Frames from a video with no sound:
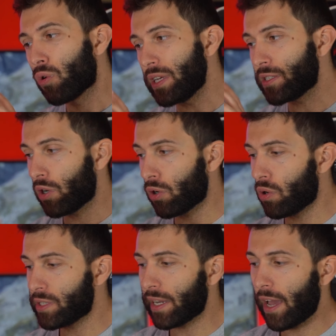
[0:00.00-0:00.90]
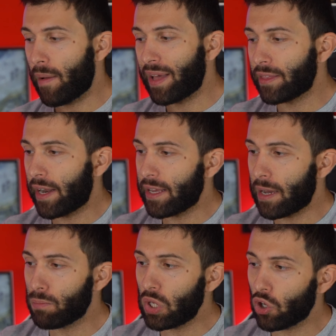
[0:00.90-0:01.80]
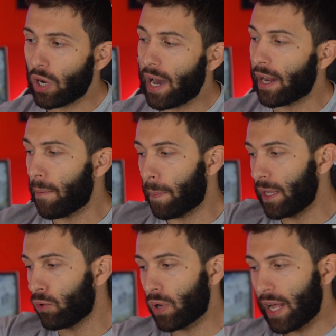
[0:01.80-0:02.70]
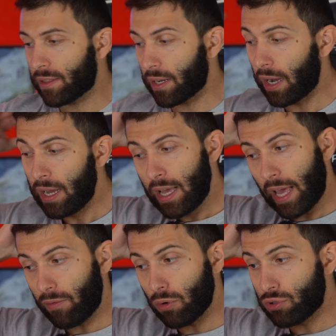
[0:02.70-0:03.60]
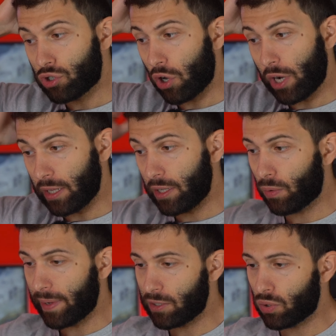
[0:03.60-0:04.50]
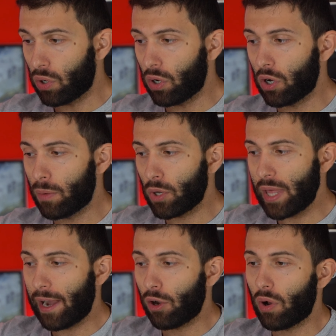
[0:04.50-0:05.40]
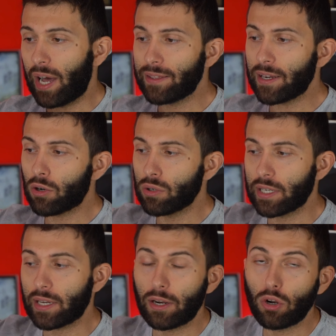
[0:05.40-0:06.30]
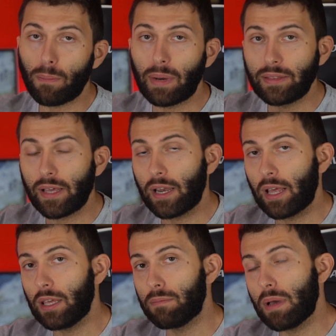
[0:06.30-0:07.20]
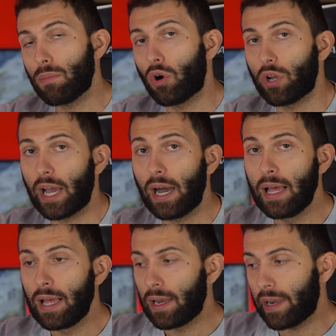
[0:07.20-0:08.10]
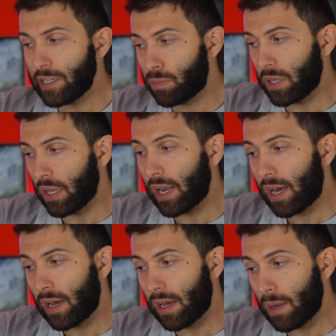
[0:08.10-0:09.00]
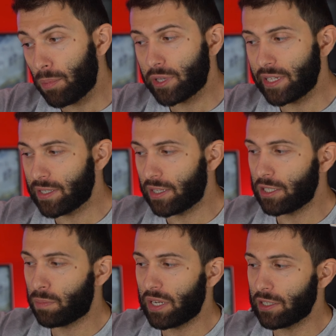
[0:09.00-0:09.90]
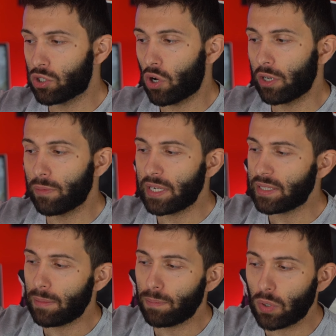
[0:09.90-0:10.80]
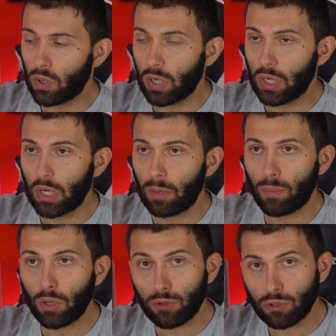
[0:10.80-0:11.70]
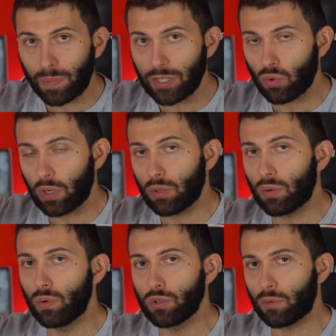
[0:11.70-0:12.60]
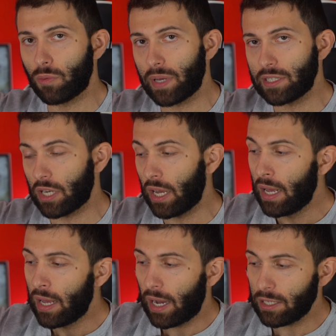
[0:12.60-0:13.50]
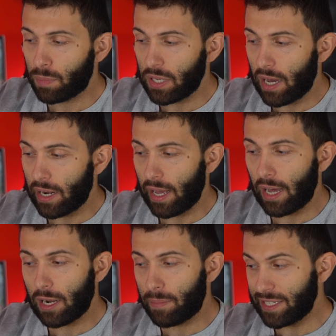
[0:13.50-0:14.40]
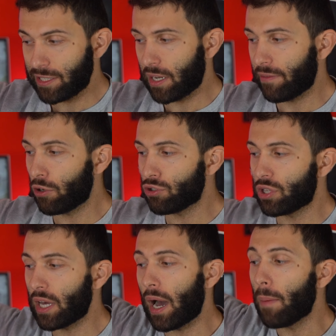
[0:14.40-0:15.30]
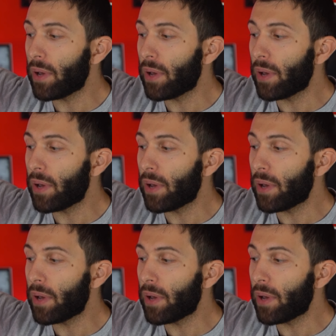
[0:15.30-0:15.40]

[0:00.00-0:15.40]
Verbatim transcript: questa è una cosa che andrei a migliorare in un'altra evoluzione di questo questo eh, modello. Altra cosa è che non mantiene in memoria la, la, la potenza di aspirazione. Io per esempio eh, molto spesso quando lo uso mi piace aspirare alla massima velocità,